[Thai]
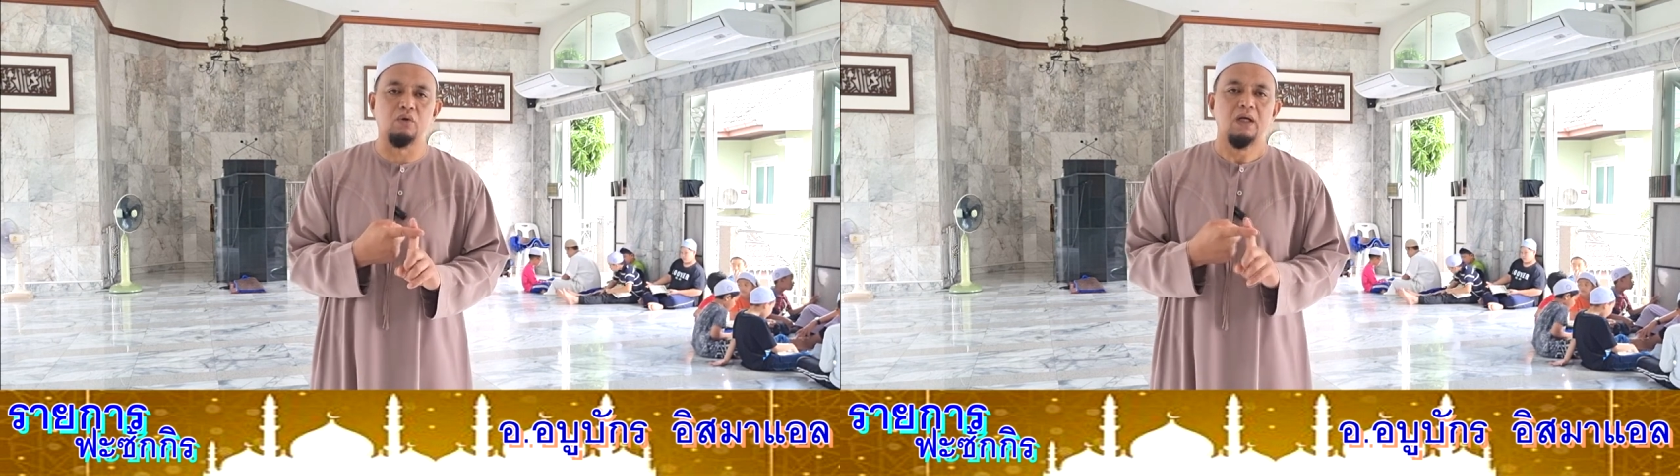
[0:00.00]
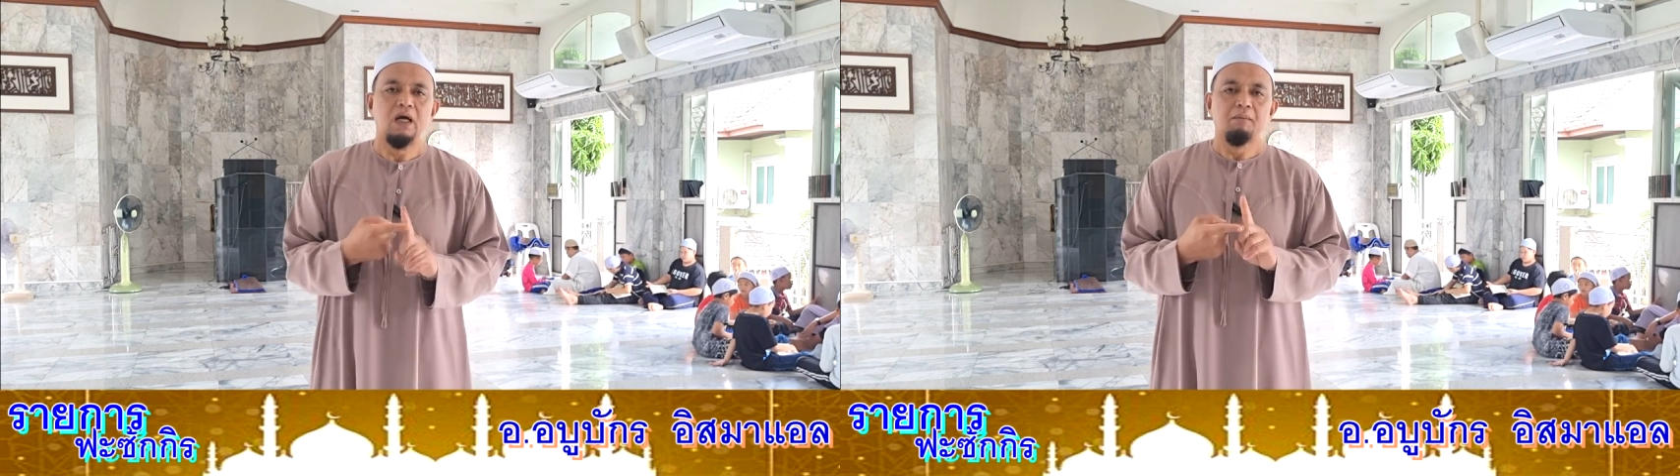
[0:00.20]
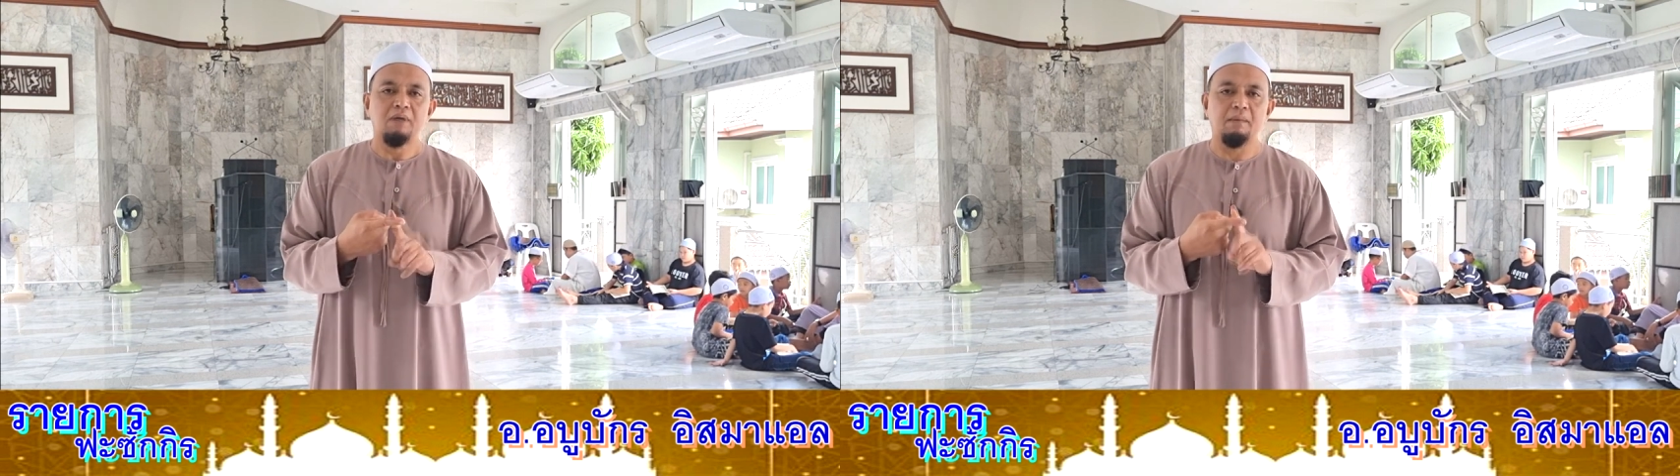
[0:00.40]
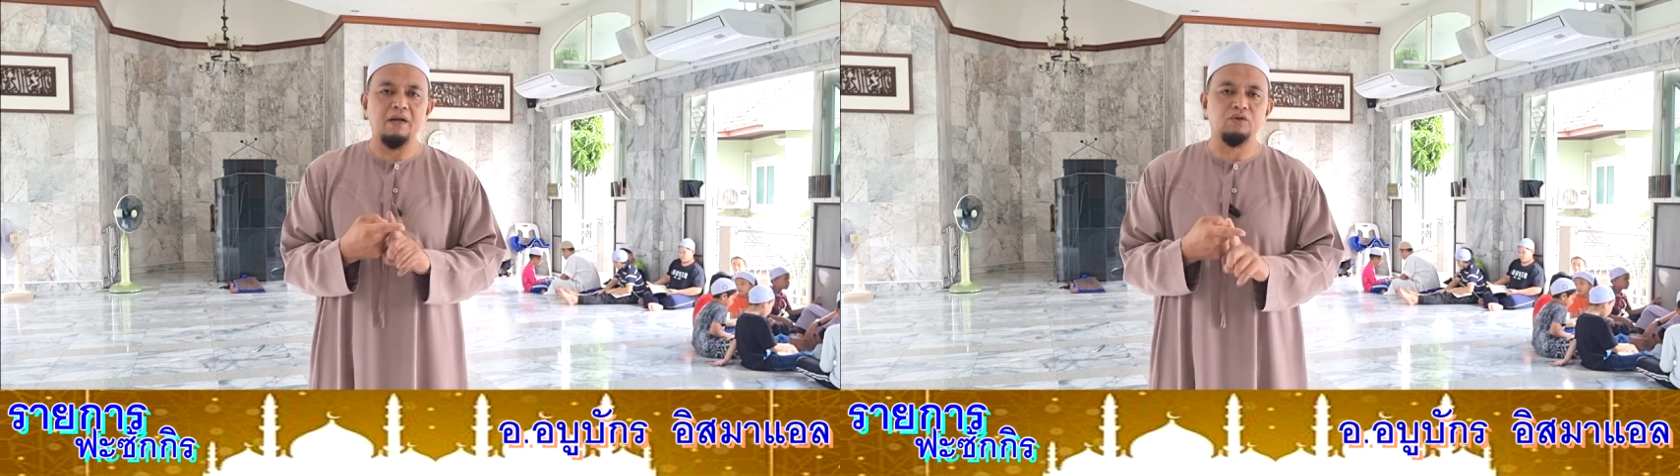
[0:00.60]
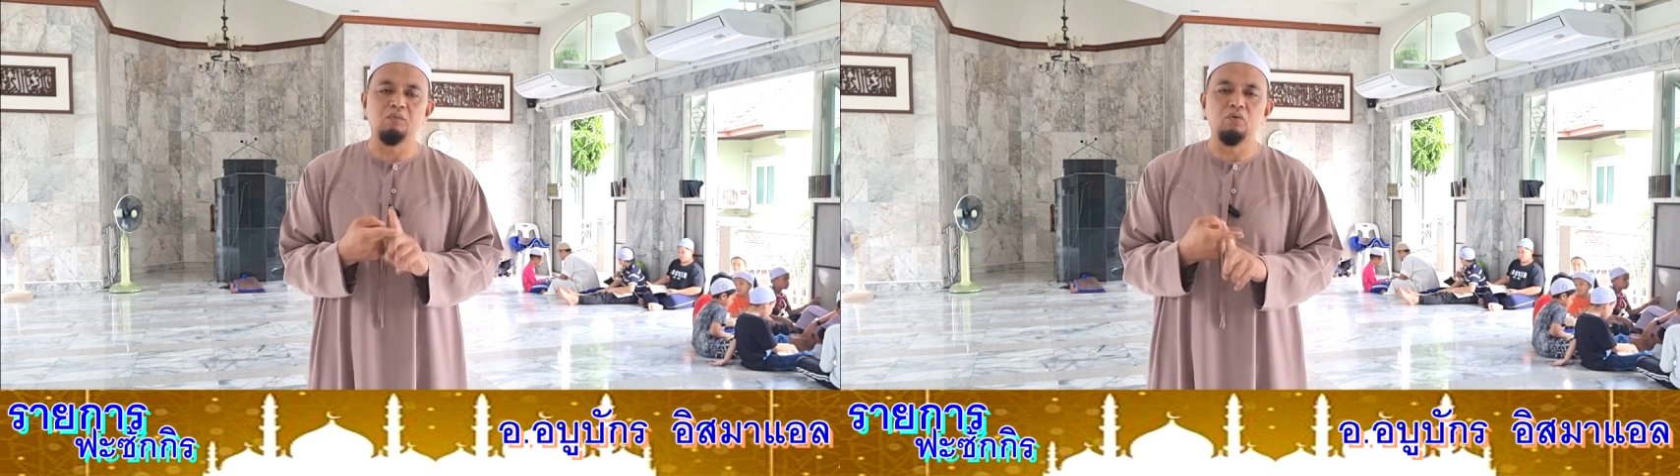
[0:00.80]
รณ์ เมื่อไม่
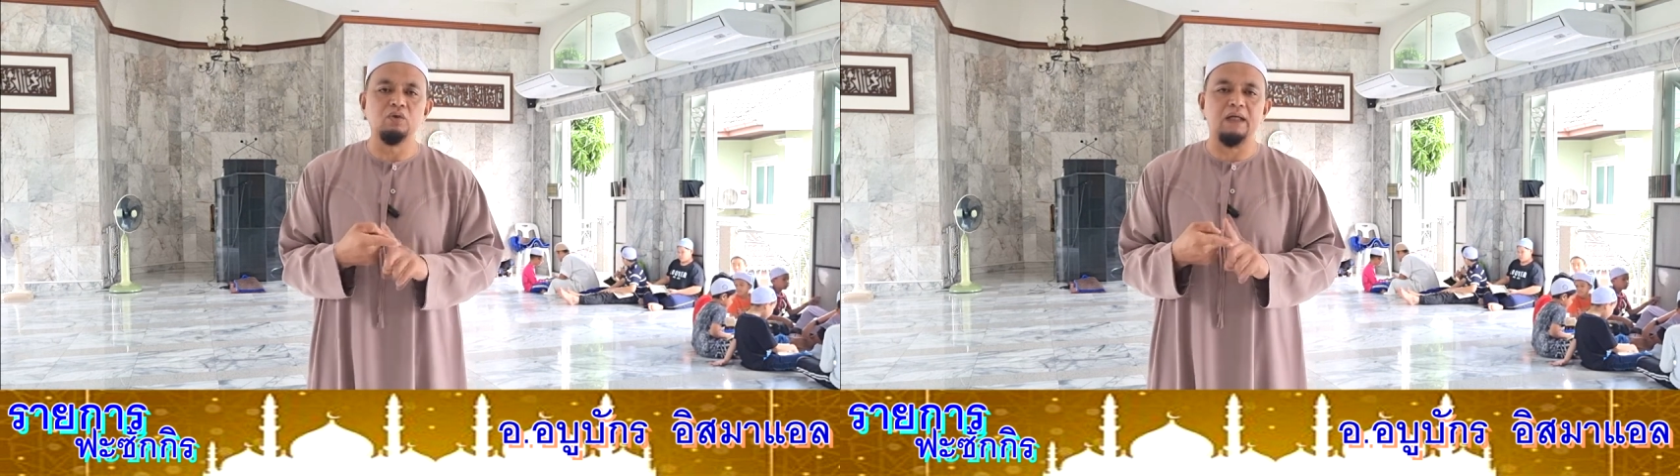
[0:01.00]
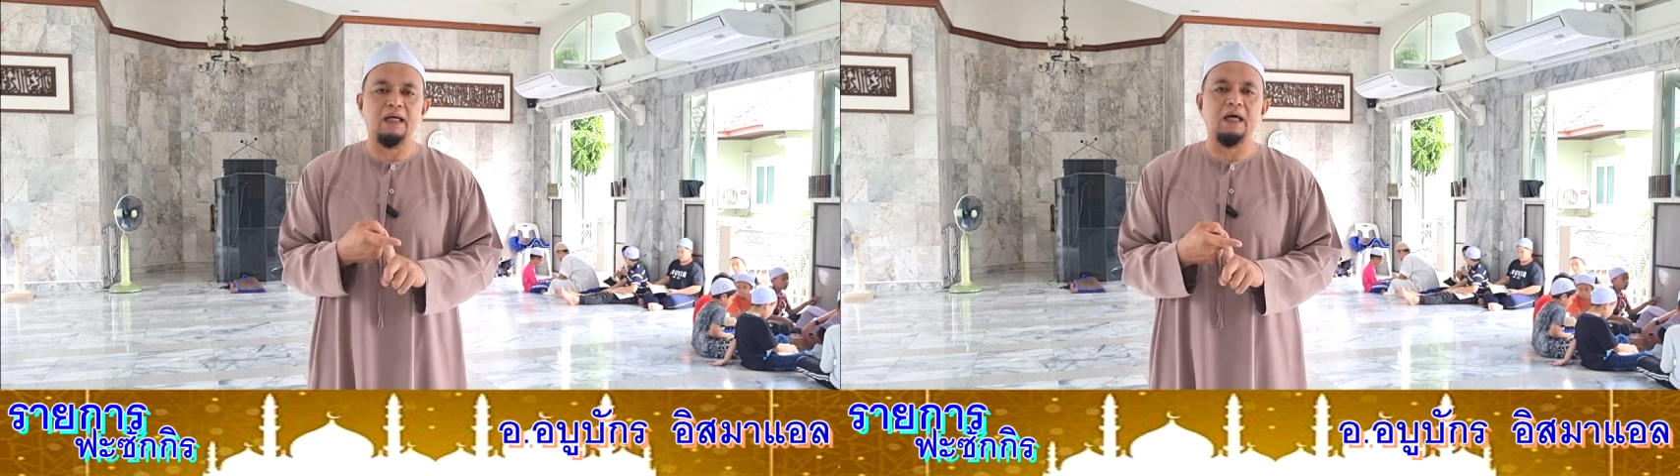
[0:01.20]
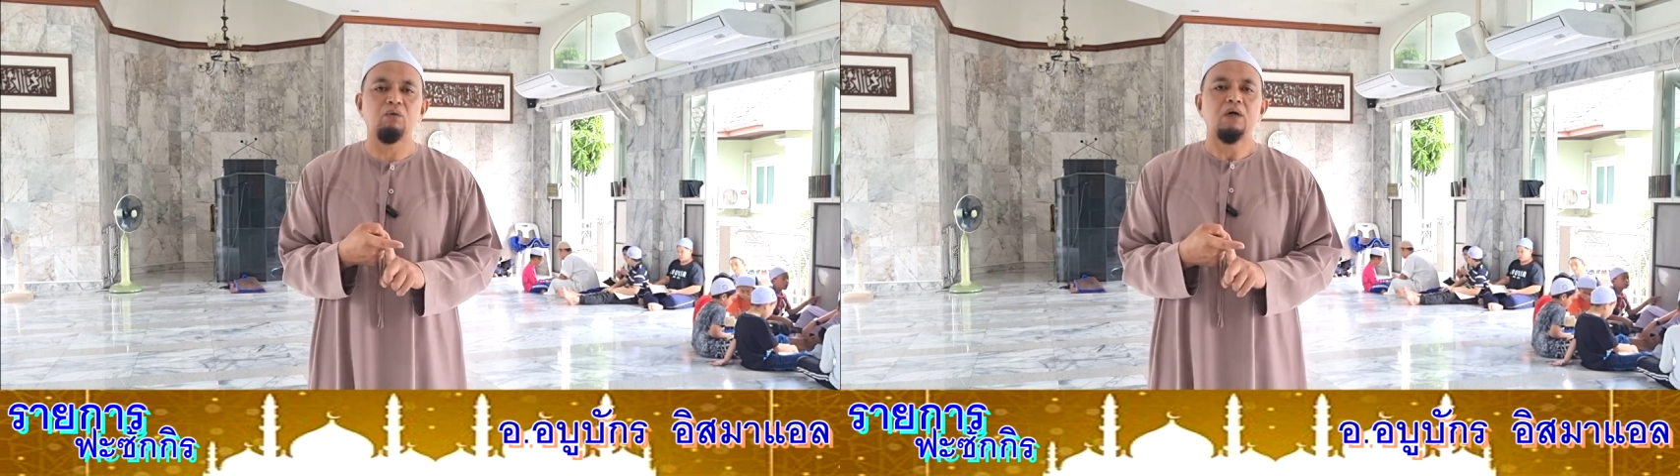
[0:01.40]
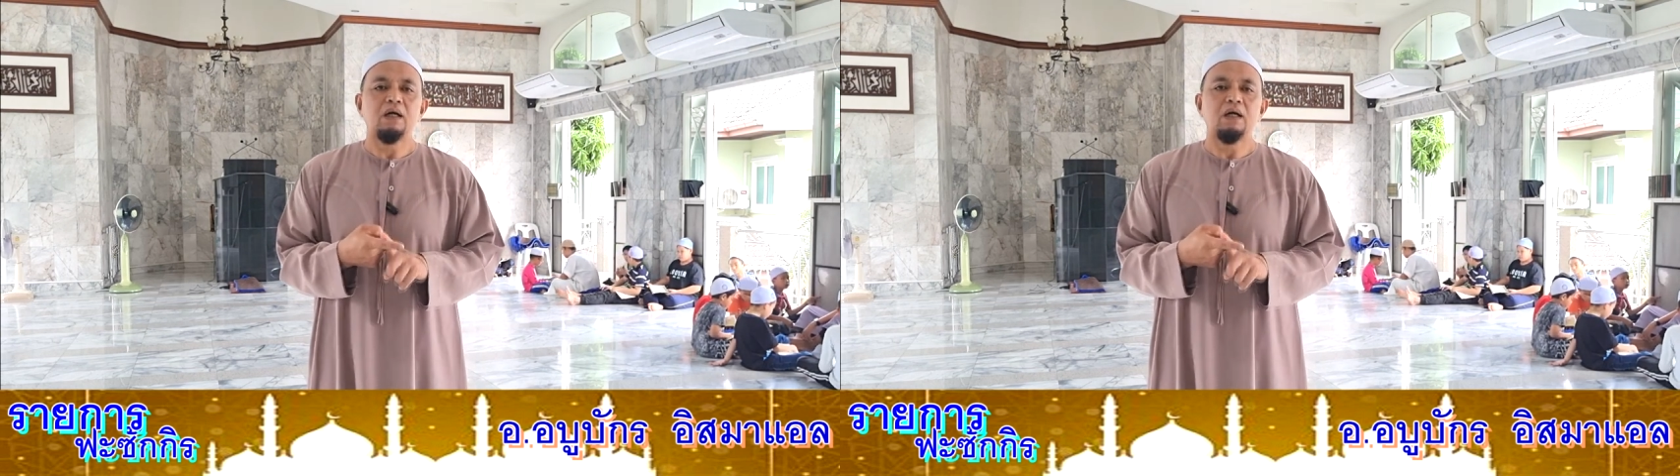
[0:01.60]
สมบูรณ์แล้ว